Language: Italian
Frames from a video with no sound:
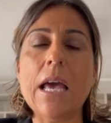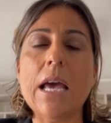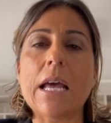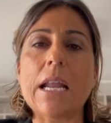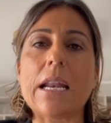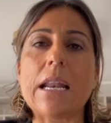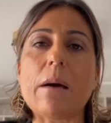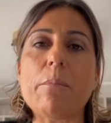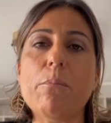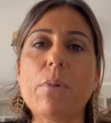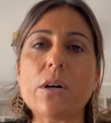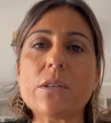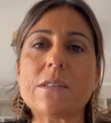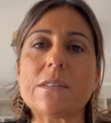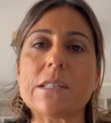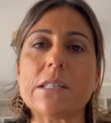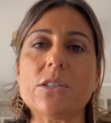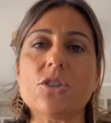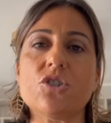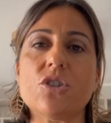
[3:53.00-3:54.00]
la
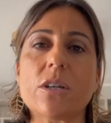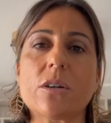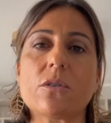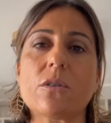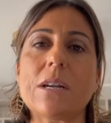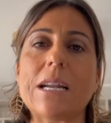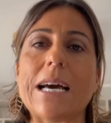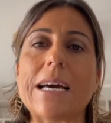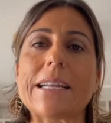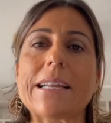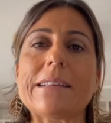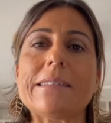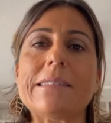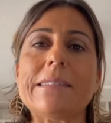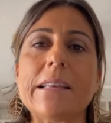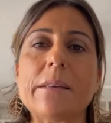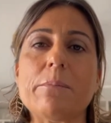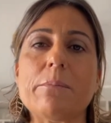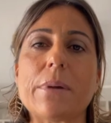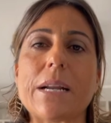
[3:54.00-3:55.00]
bozza di circolare
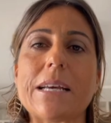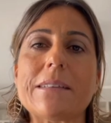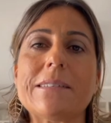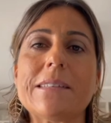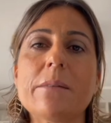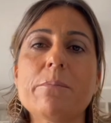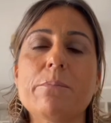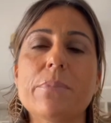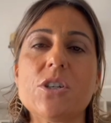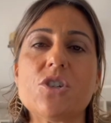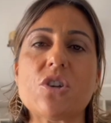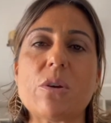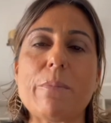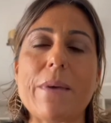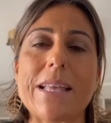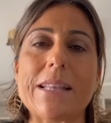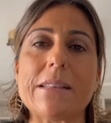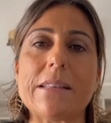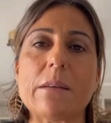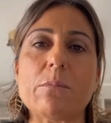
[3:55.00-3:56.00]
sembra
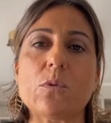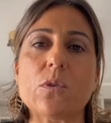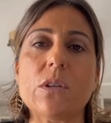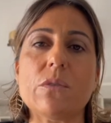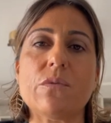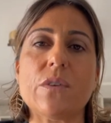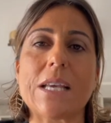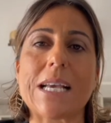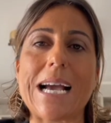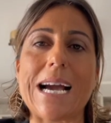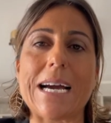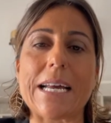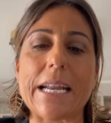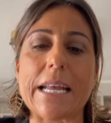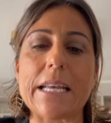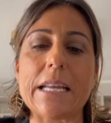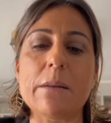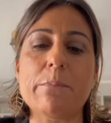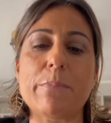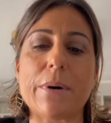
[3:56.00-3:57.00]
semplicemente modificare
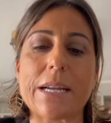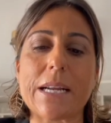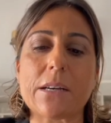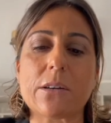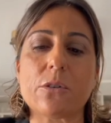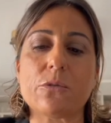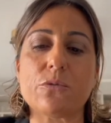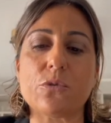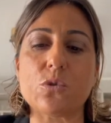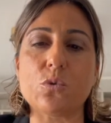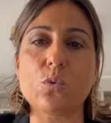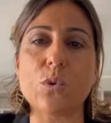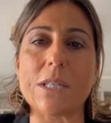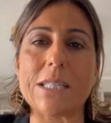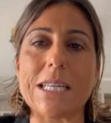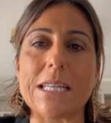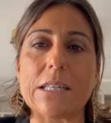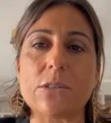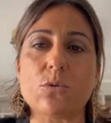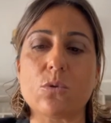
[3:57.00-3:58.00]
il paragrafo 2
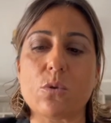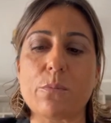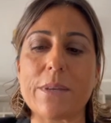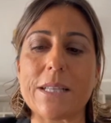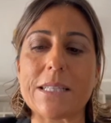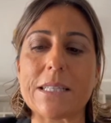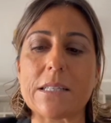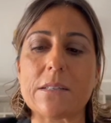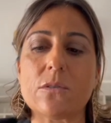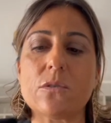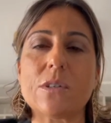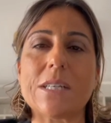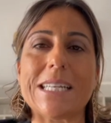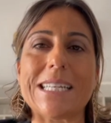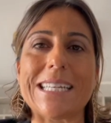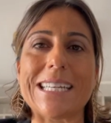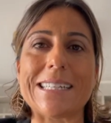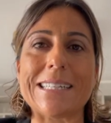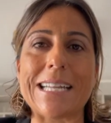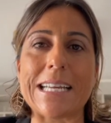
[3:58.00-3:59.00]
della
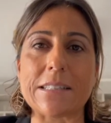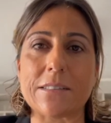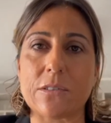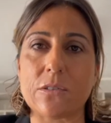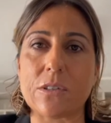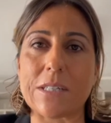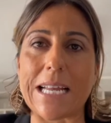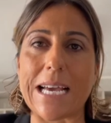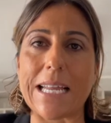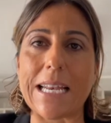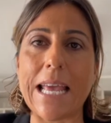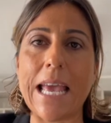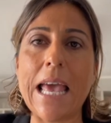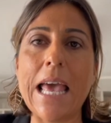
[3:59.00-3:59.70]
documentazione nazionale,